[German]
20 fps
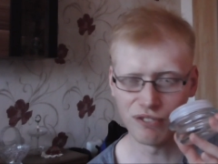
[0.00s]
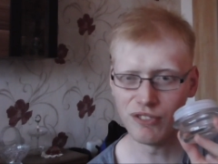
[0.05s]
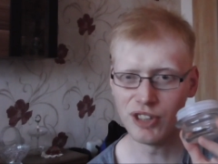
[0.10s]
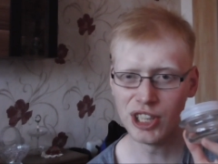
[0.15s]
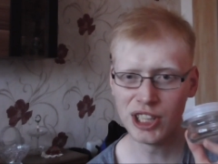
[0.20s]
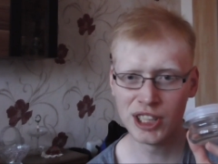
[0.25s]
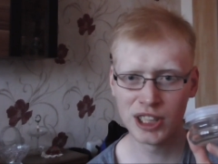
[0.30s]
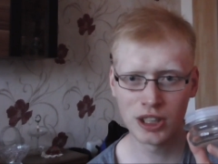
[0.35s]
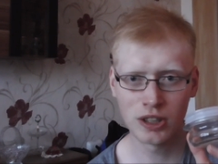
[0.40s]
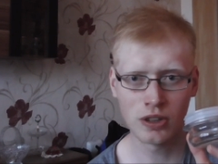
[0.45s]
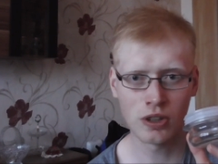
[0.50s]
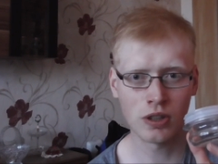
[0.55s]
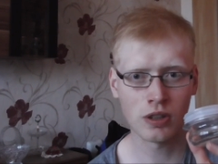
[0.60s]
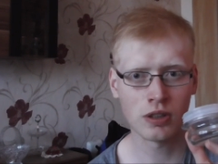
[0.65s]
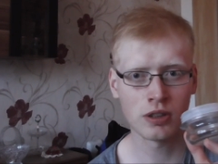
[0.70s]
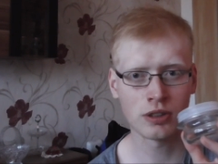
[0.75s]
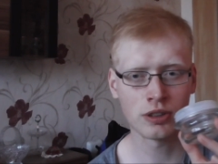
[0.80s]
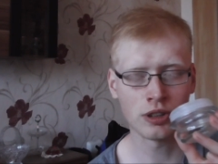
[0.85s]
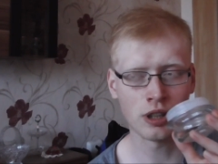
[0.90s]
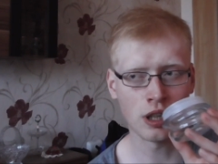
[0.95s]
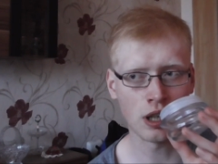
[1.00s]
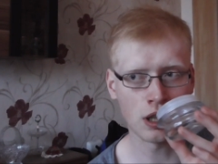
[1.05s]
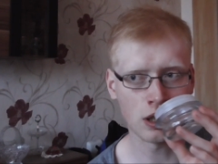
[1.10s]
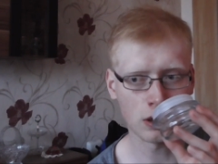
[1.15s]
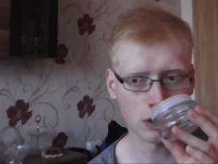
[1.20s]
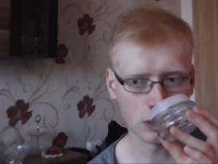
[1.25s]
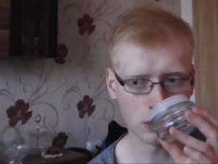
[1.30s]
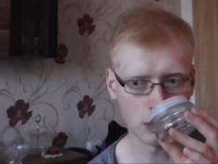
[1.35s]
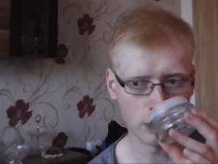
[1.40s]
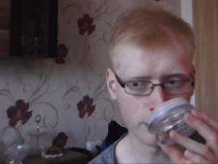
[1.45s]
Weniger
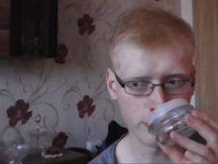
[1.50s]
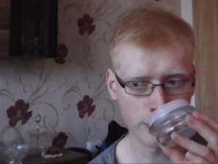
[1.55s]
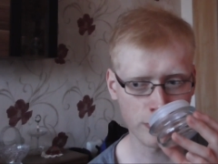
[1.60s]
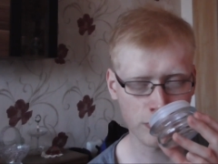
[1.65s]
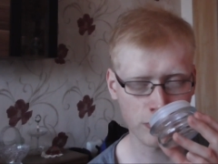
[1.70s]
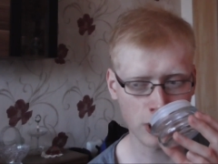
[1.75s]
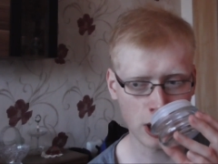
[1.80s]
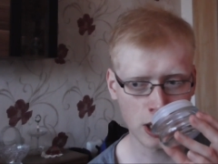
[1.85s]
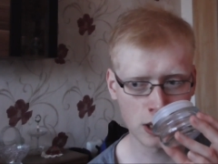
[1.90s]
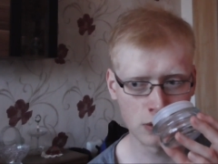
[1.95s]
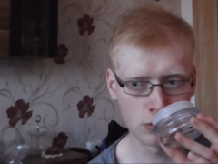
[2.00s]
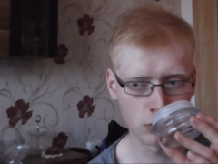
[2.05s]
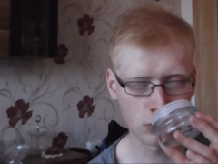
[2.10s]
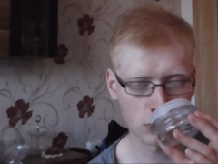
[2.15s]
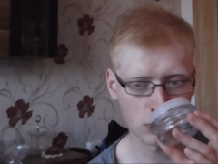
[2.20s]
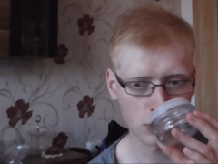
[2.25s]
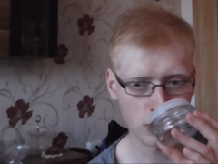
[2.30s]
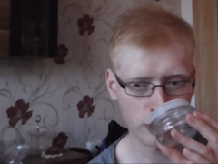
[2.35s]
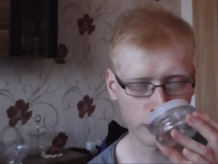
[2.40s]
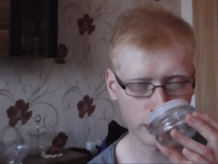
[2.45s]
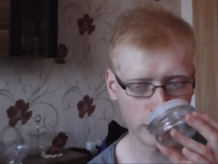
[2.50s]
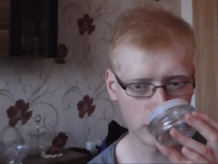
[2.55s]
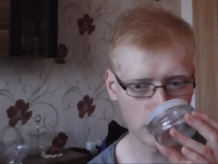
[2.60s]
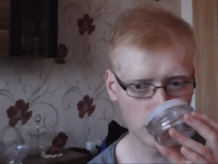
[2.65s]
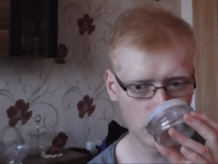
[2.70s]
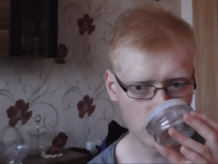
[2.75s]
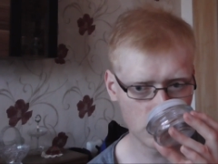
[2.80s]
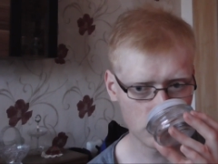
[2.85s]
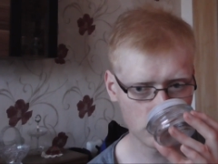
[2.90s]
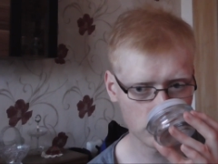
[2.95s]
nach ähm, Sahne oder nach
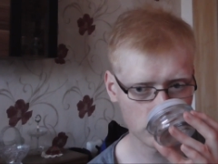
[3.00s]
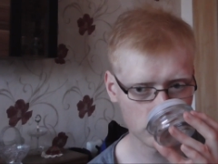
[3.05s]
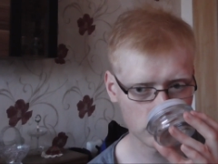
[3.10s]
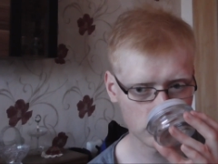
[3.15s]
Vanille.